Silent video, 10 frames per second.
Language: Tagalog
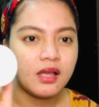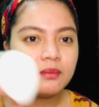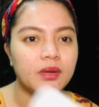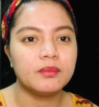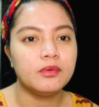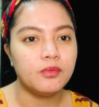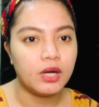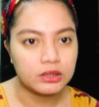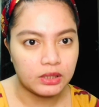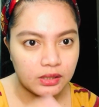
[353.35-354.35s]

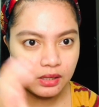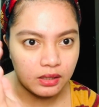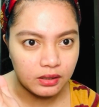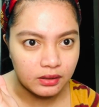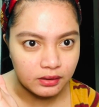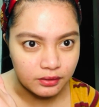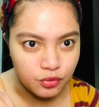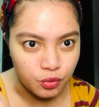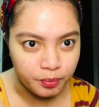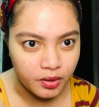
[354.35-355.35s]
magmumukha talagang
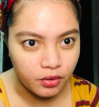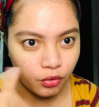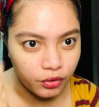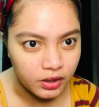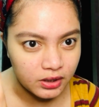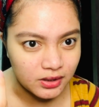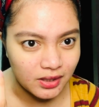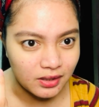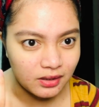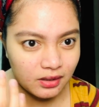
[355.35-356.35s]
super oily
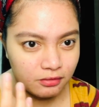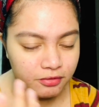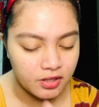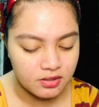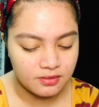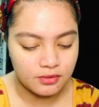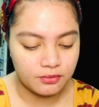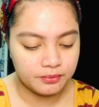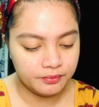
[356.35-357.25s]
talaga ng face niyo.